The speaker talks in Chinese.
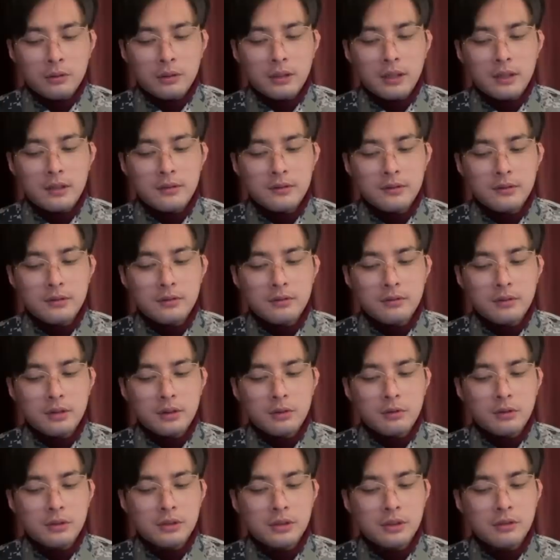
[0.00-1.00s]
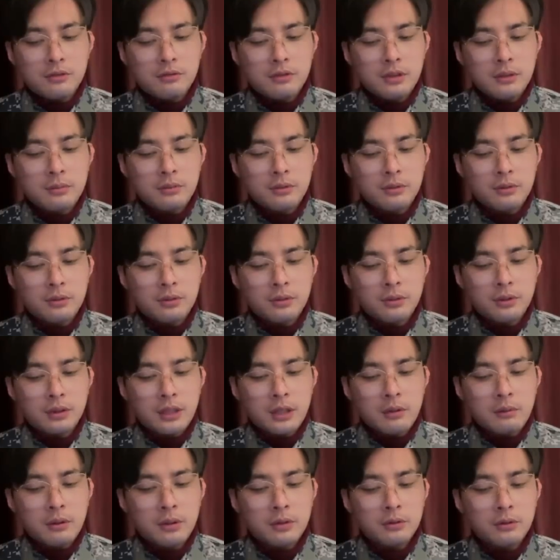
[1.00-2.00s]
拉斯共和国今天宣布与
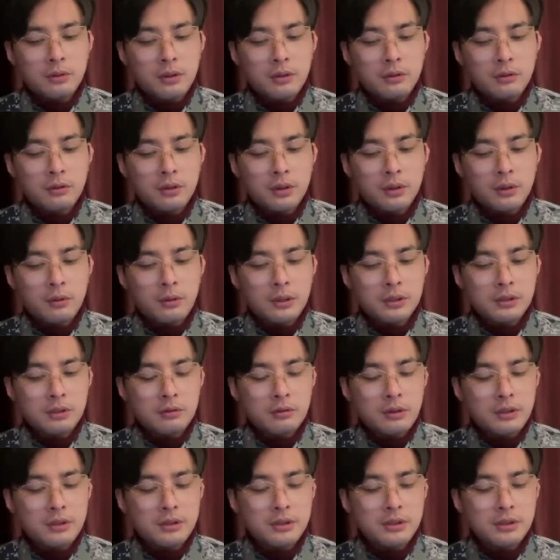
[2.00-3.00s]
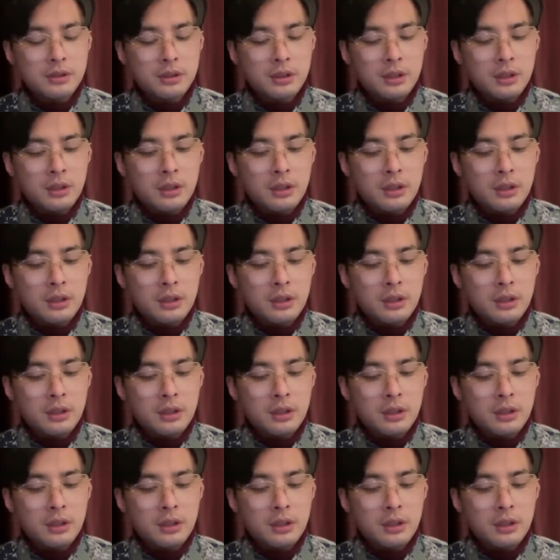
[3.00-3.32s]
台湾断绝外交关系，